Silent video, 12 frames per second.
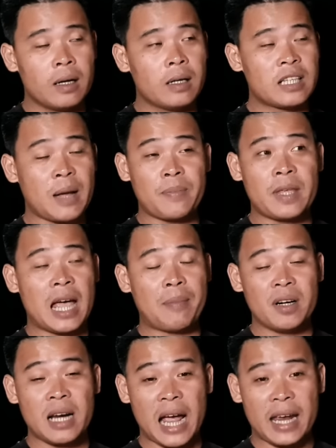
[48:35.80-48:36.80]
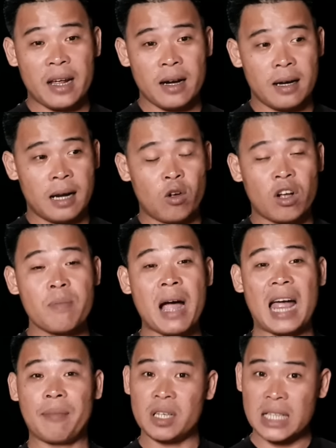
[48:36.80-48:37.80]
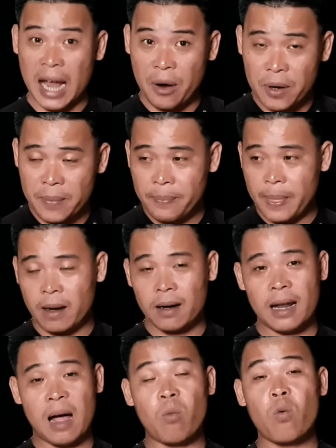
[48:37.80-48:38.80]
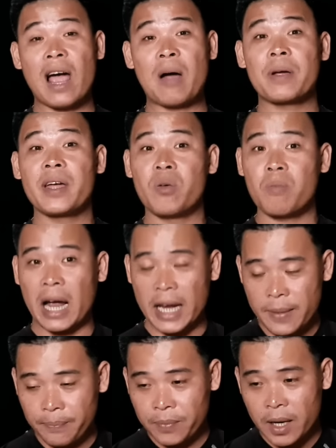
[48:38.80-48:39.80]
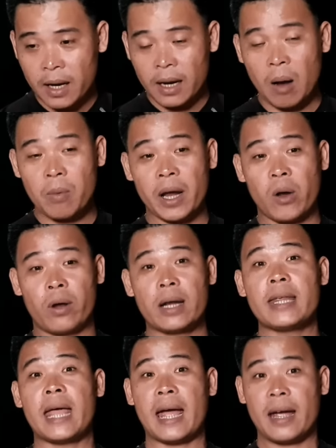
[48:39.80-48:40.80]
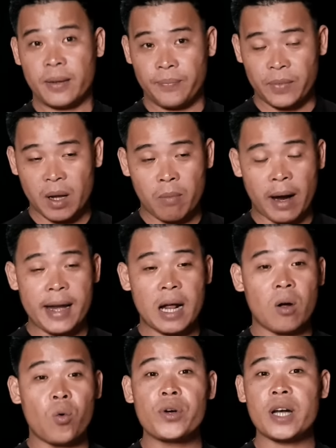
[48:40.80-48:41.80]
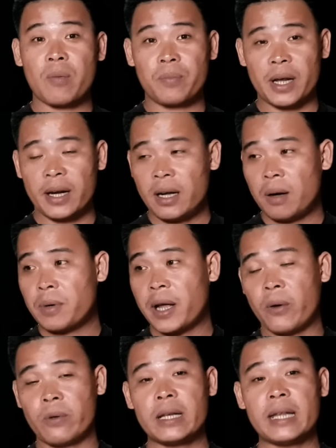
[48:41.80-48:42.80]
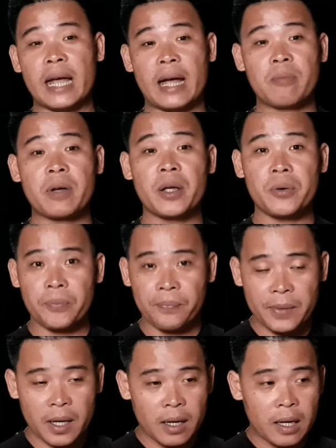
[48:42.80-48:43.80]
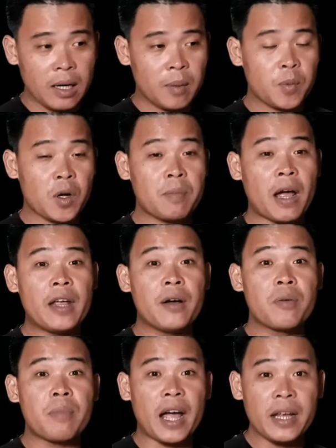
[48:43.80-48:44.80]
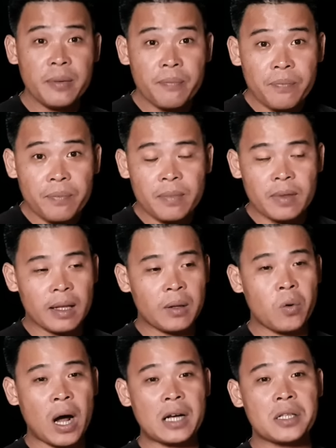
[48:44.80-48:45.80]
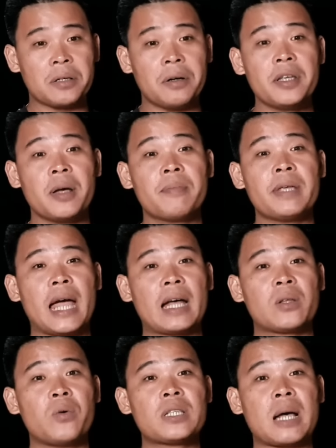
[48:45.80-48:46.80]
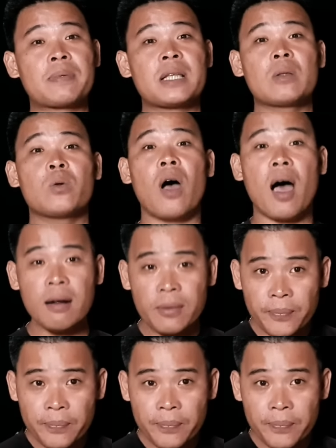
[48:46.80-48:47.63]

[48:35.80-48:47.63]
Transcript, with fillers: sập nhà bữa nay á là đâu có ba bữa sau á là ông qua ông kêu ông bảy ông khiều vách nhà ông bảy đang ngủ trong vậy đó ông khiều vách nhà ông kêu ông nói anh bảy ơi anh bảy qua anh sửa dụm nhà tôi sập sao tôi ở